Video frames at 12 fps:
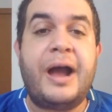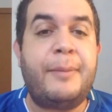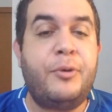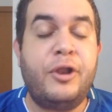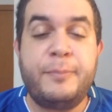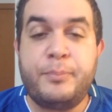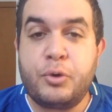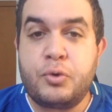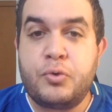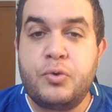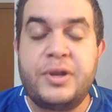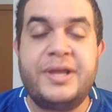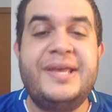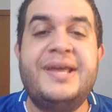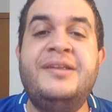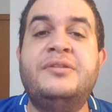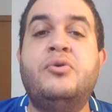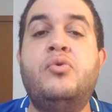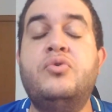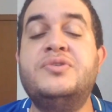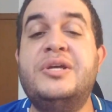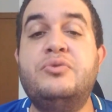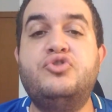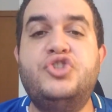a bola procura ele, então o
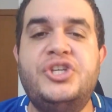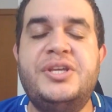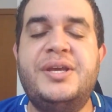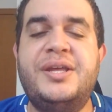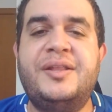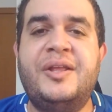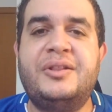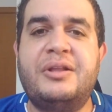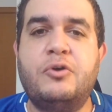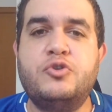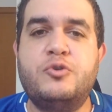Cruzeiro tinha que tentar